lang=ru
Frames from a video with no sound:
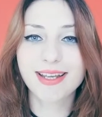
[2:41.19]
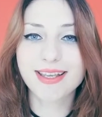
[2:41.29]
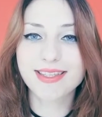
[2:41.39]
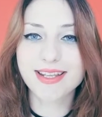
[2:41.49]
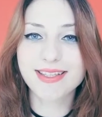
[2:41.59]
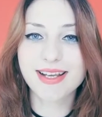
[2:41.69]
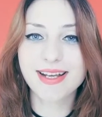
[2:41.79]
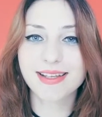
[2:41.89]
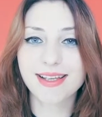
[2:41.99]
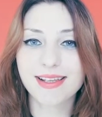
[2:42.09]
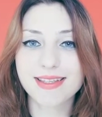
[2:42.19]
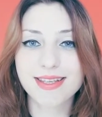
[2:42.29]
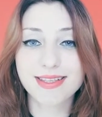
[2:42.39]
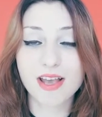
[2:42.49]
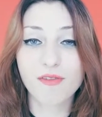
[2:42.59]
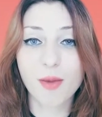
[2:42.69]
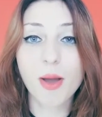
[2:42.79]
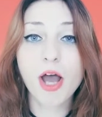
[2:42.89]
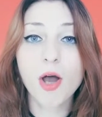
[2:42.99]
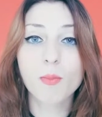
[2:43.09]
дорогие зрители канала City FM,
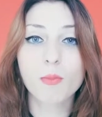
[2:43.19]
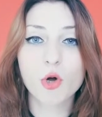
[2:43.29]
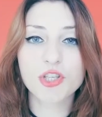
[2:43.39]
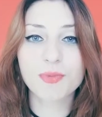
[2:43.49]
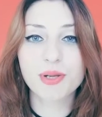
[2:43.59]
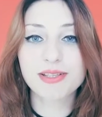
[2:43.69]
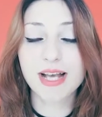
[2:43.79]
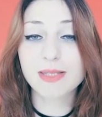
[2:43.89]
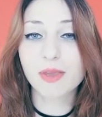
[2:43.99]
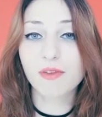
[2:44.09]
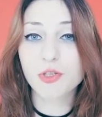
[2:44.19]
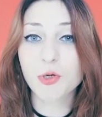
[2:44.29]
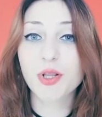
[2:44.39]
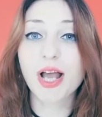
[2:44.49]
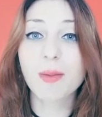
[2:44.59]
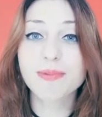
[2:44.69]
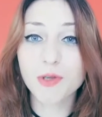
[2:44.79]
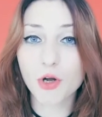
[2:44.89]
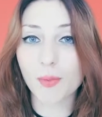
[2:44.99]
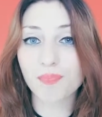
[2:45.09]
эм, можете прислать мне видео для
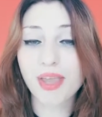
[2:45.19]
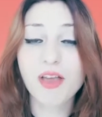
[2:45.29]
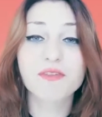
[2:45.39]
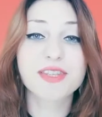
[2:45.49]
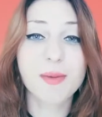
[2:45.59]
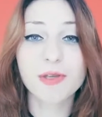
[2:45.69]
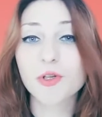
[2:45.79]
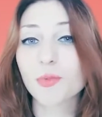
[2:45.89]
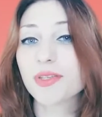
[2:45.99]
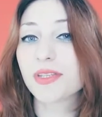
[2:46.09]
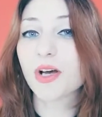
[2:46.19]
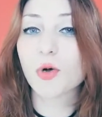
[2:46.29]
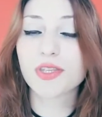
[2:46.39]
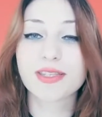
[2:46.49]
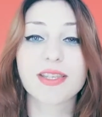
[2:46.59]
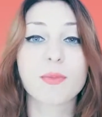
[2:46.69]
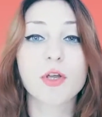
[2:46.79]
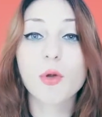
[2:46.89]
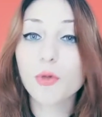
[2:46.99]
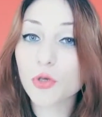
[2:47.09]
обзора. Все подробности находятся на
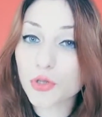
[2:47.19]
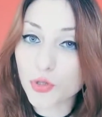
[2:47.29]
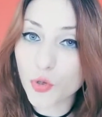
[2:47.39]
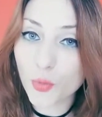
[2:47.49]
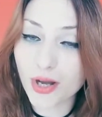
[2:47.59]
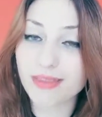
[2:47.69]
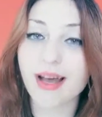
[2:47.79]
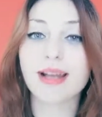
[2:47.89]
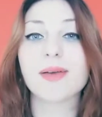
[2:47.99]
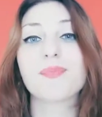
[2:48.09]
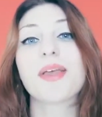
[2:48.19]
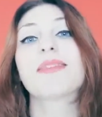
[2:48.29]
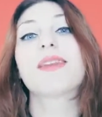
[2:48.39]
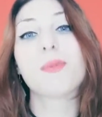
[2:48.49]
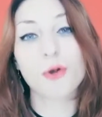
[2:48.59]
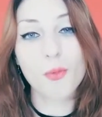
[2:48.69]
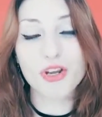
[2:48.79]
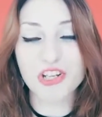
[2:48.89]
моем YouTube-канале. Добро